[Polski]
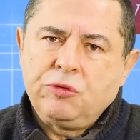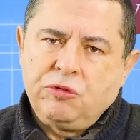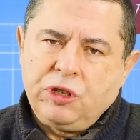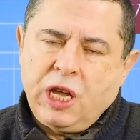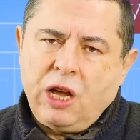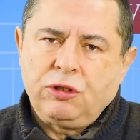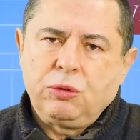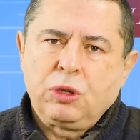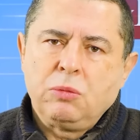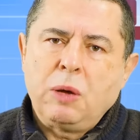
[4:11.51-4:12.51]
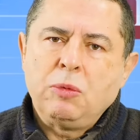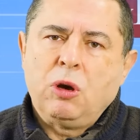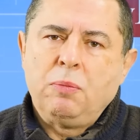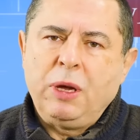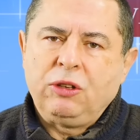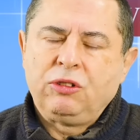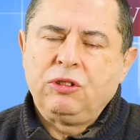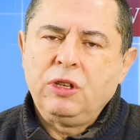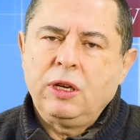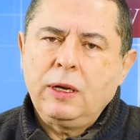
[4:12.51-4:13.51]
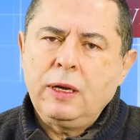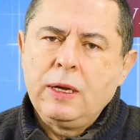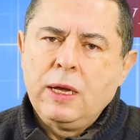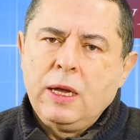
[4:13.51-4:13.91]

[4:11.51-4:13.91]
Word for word: wydarzeń, który mamy obecnie